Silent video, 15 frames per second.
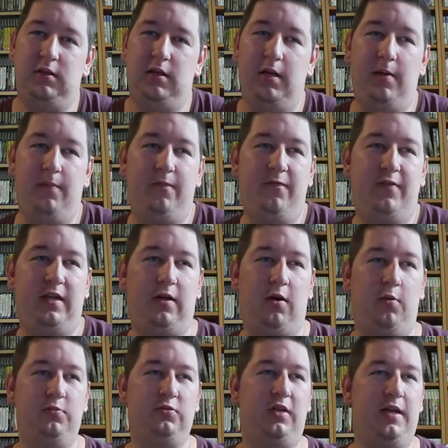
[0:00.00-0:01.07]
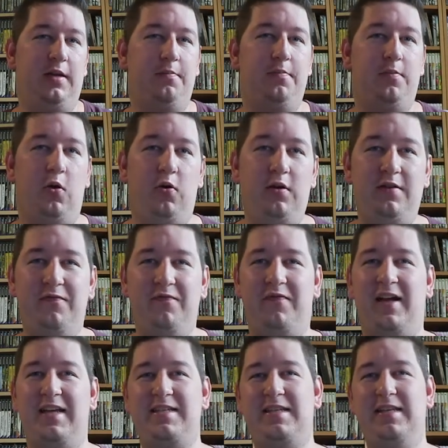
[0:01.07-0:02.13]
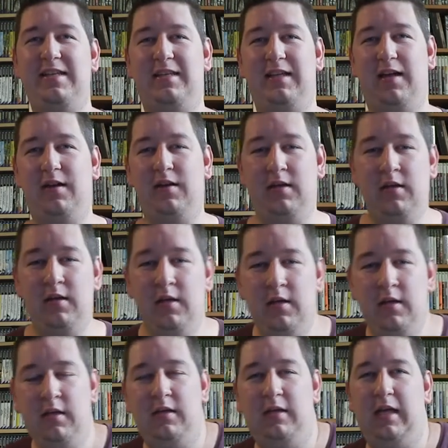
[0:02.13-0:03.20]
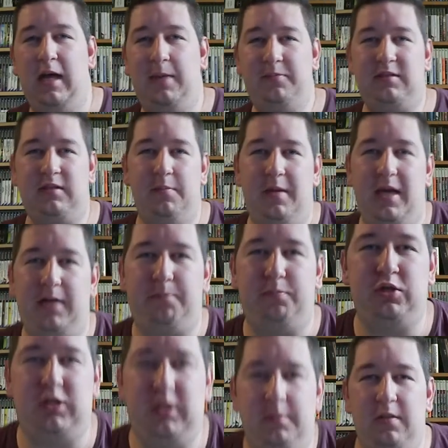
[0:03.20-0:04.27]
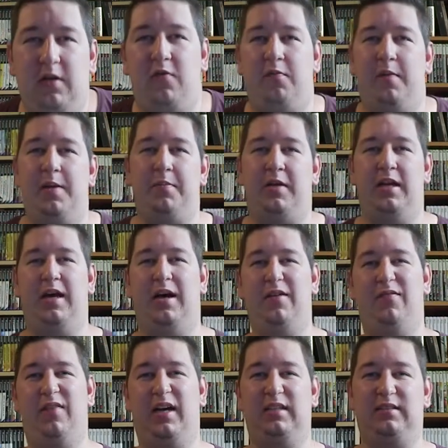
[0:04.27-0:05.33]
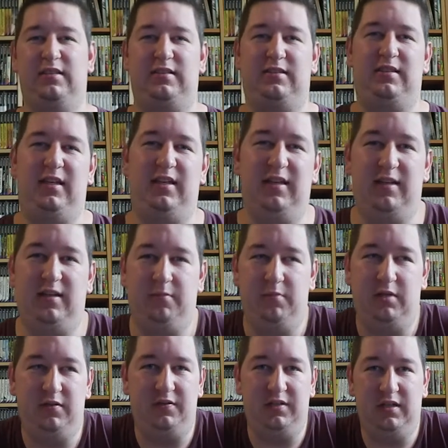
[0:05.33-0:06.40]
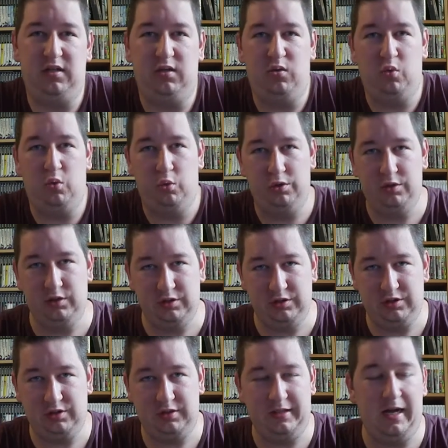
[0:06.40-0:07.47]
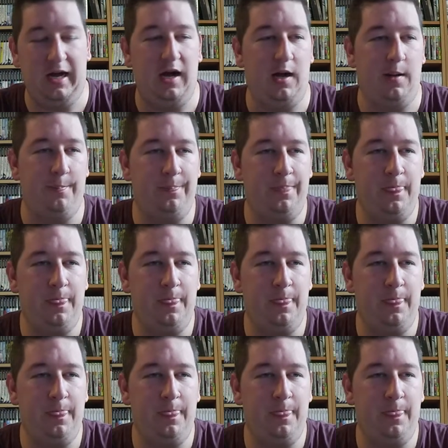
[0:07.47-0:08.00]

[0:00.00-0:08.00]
Ähm, willkommen zu einem neuen Was liegt an? Ihr habt's gemerkt, bestimmt auf meinem Kanal war es jetzt sehr lang mal wieder ruhig, ja.